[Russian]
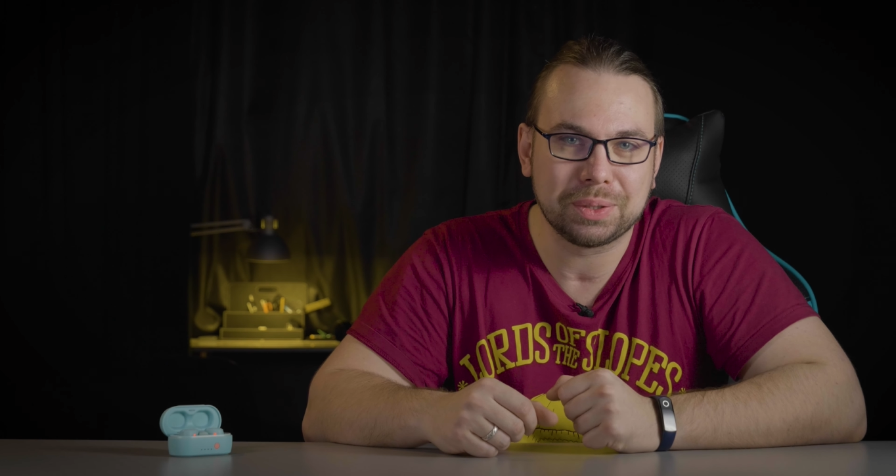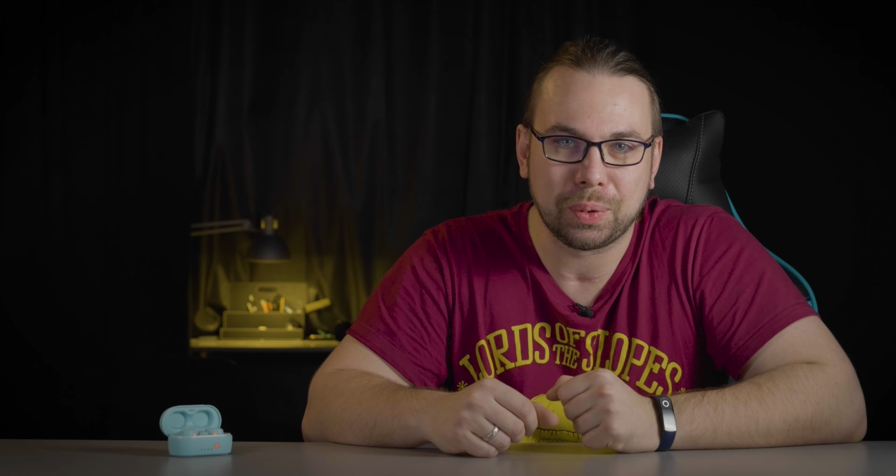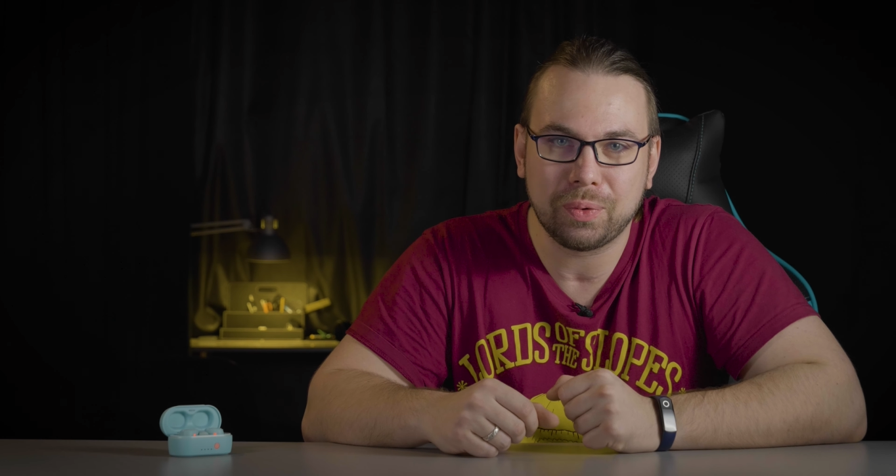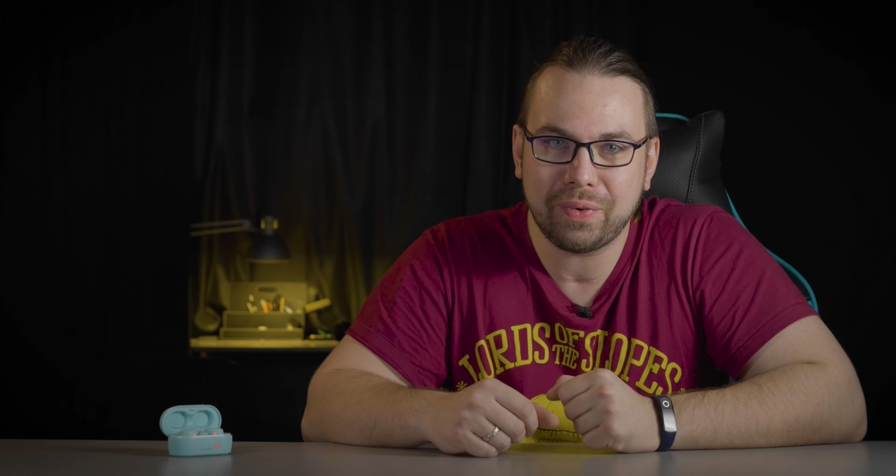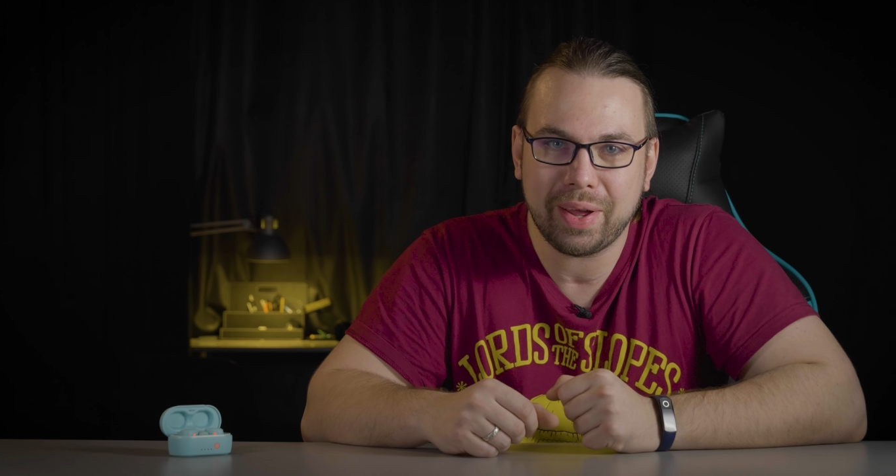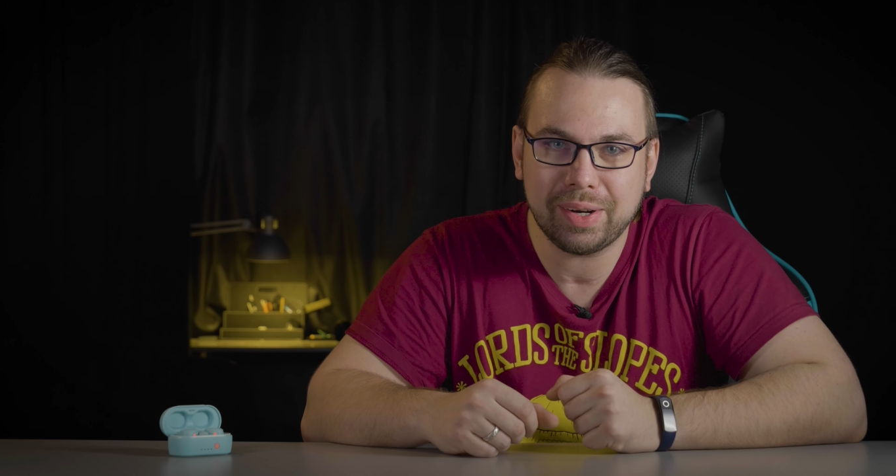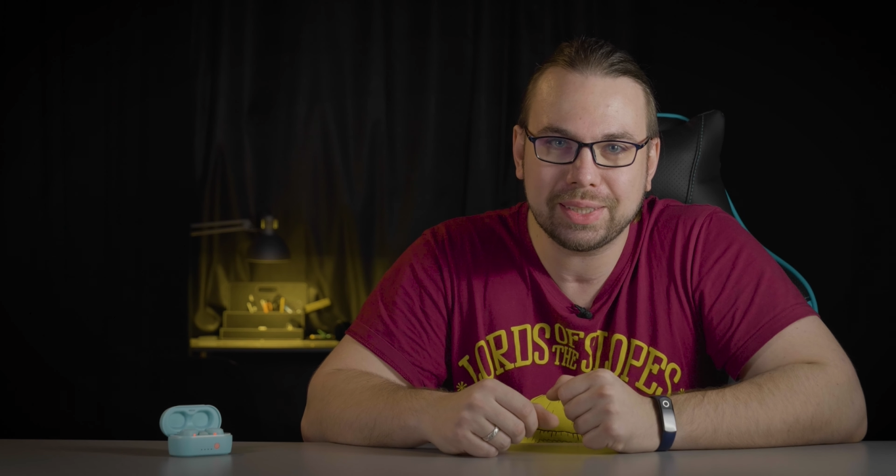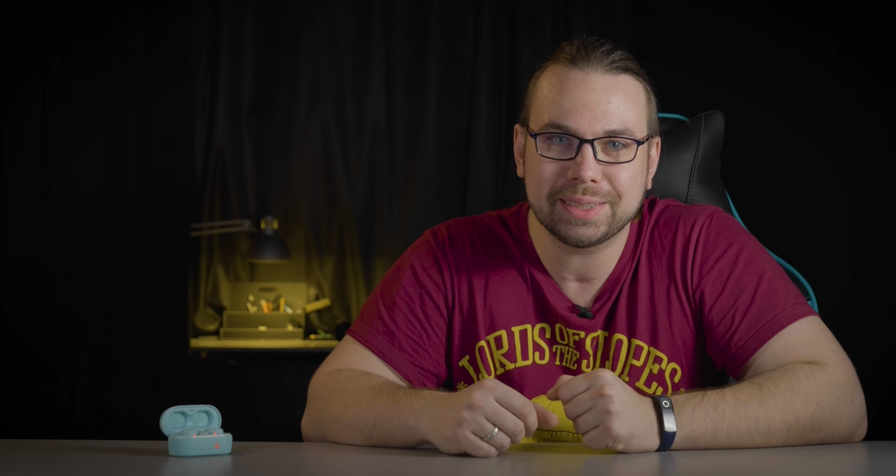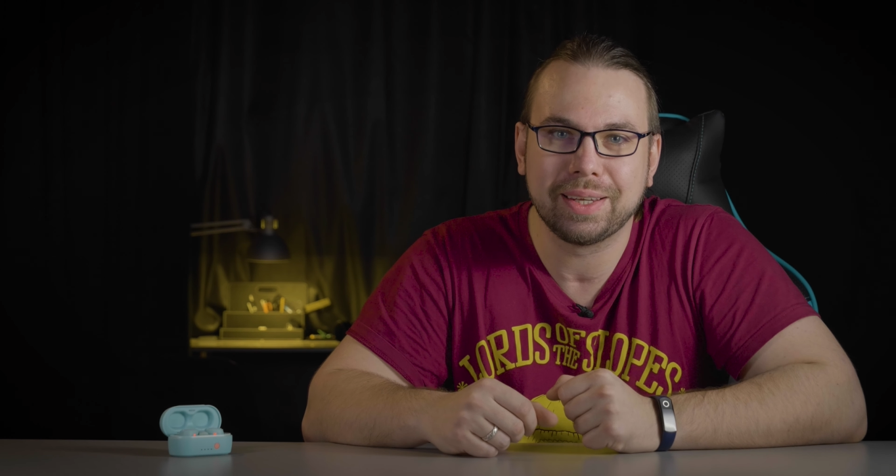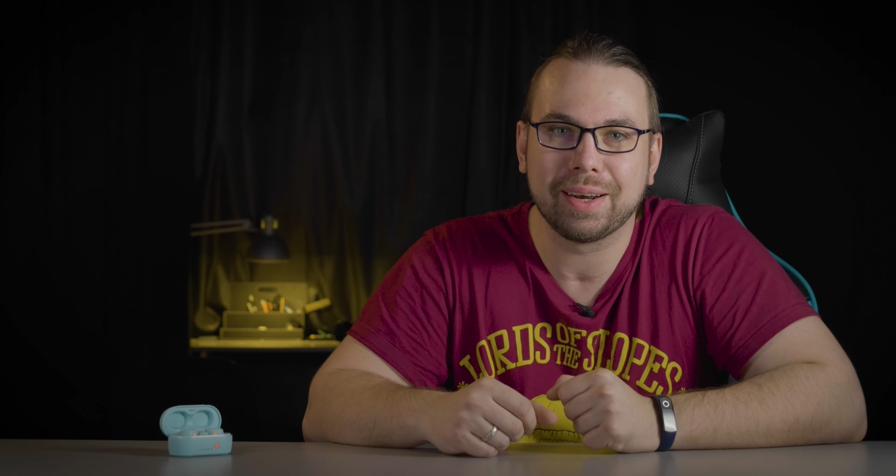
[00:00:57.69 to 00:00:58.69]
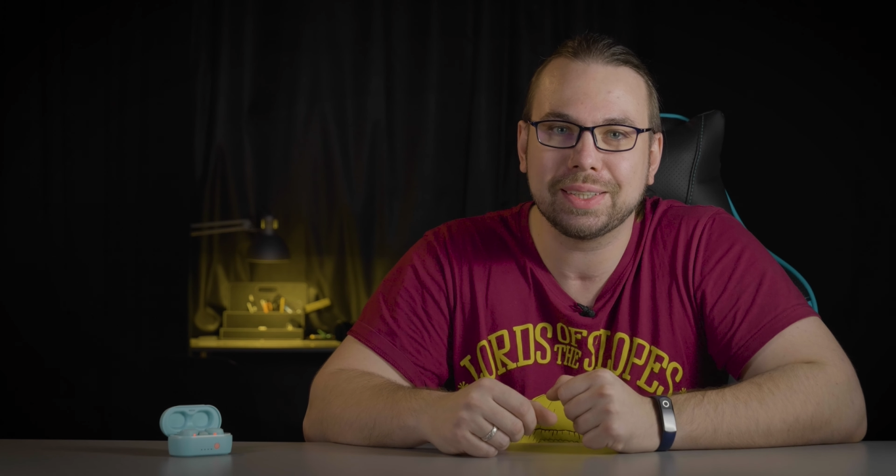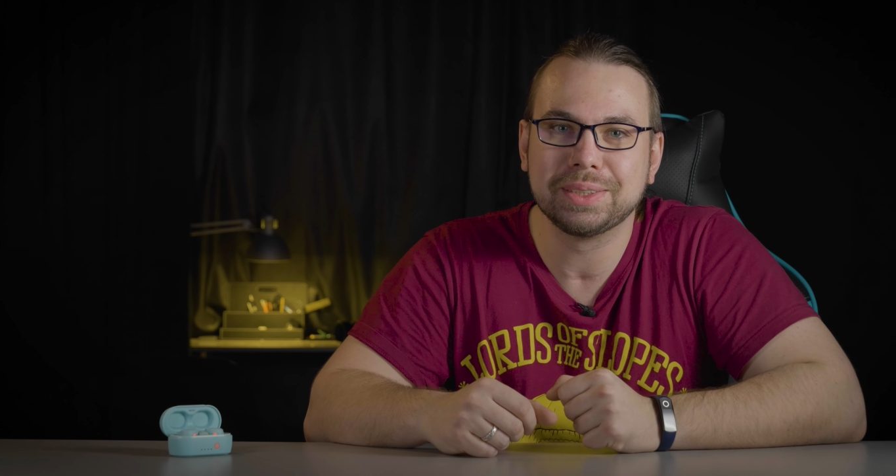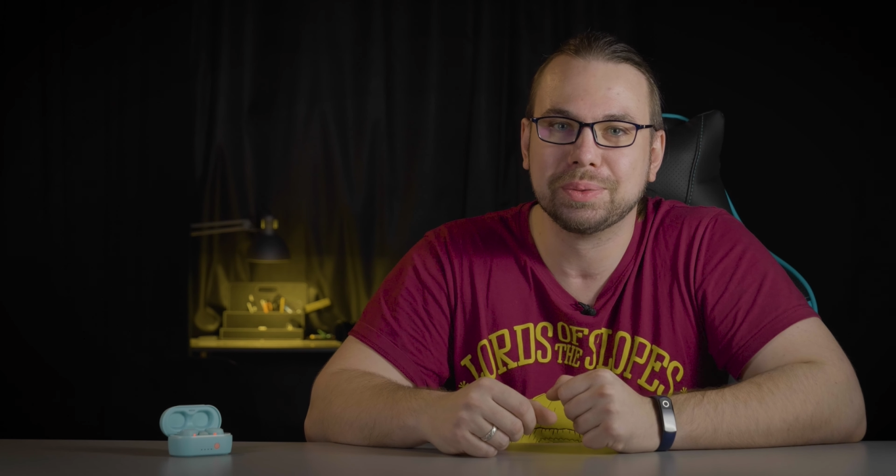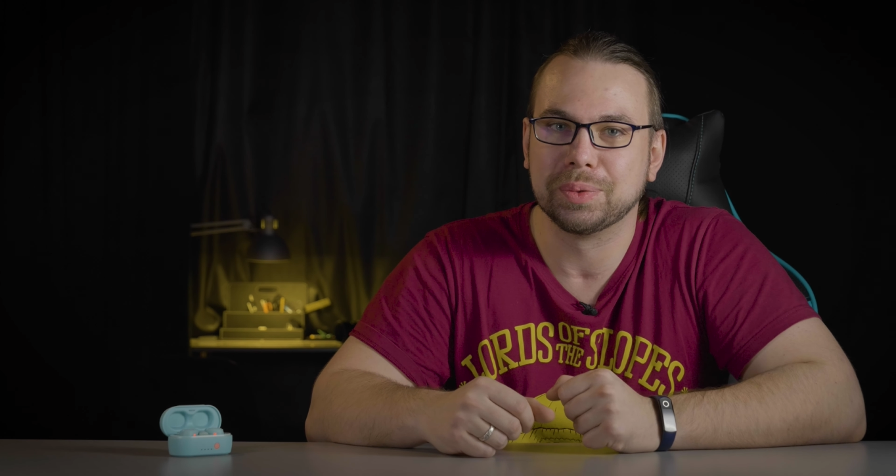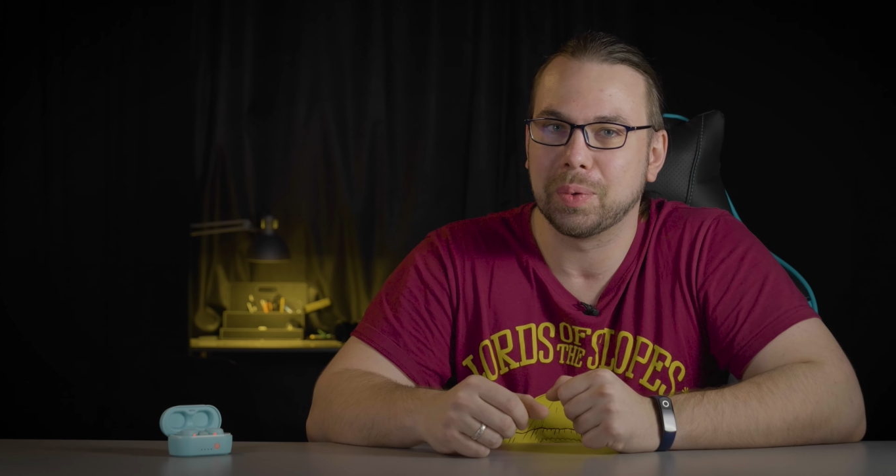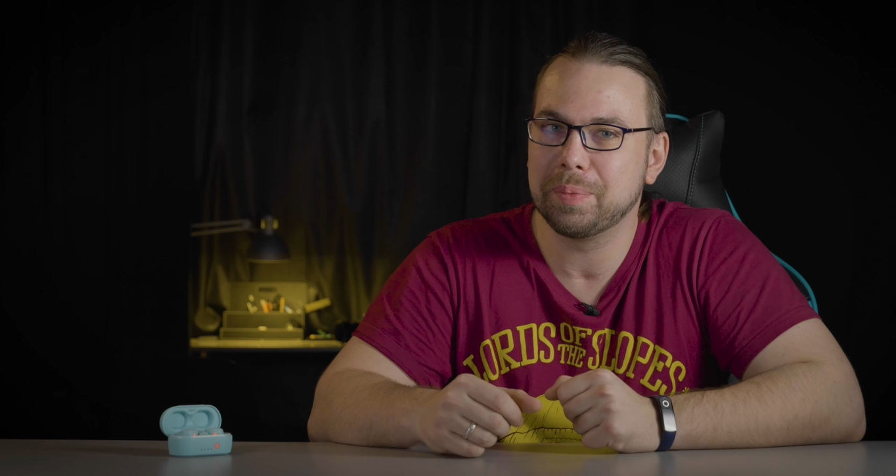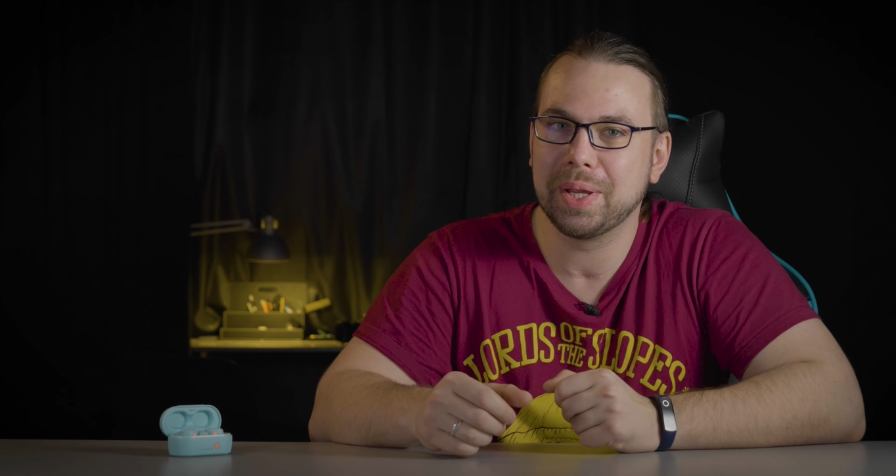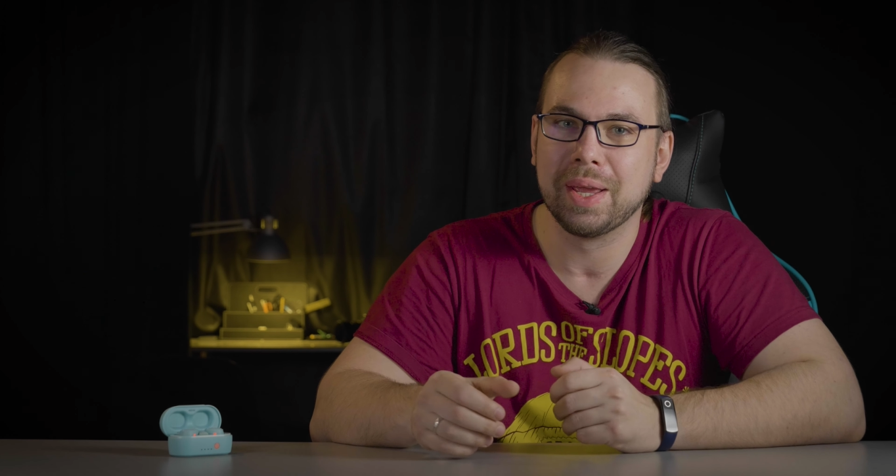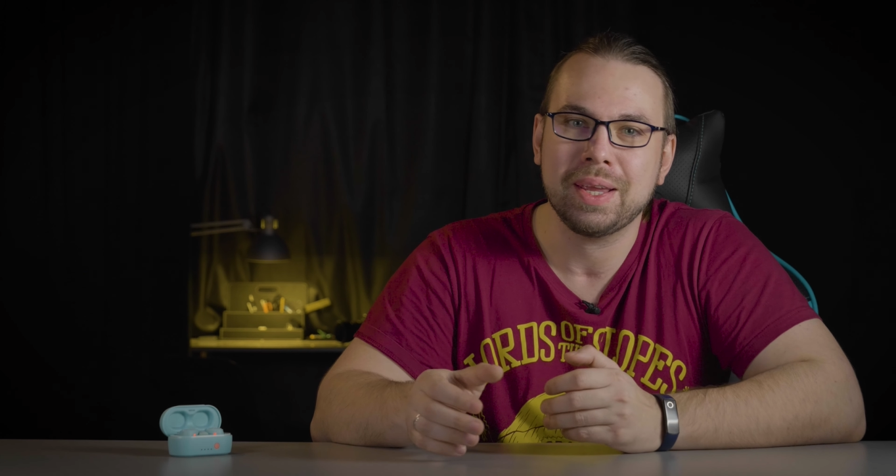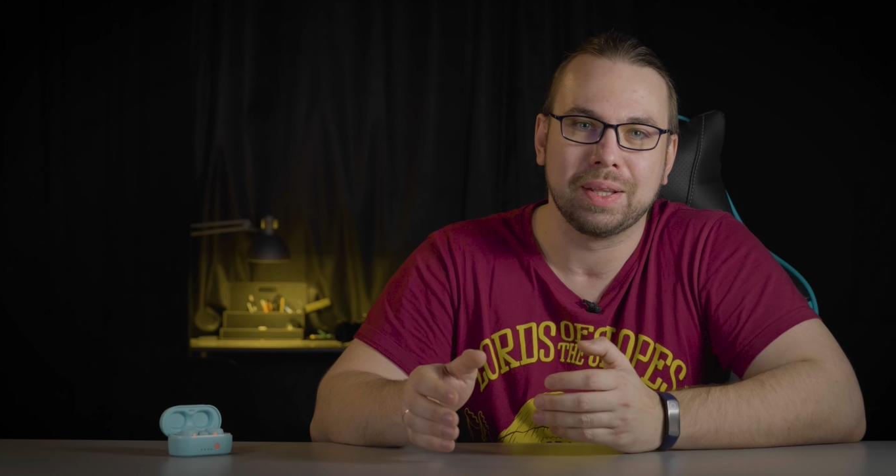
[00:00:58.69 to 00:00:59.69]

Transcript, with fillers: True Wireless гораздо удобнее